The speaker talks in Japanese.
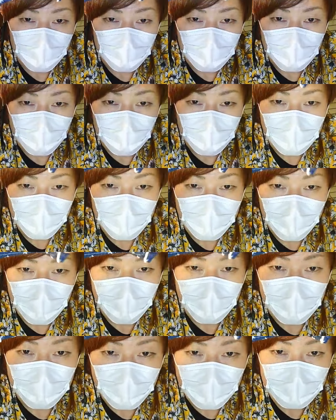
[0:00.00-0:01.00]
入れ
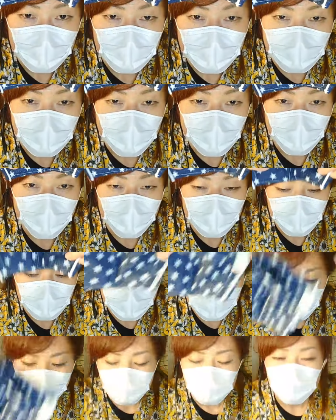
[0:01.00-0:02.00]
て使うっ
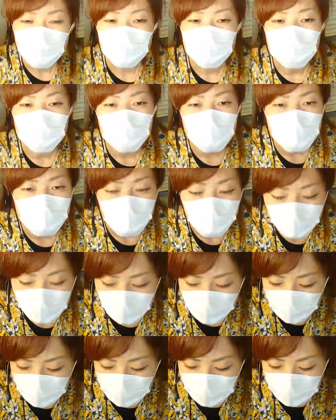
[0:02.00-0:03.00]
ていうことだけは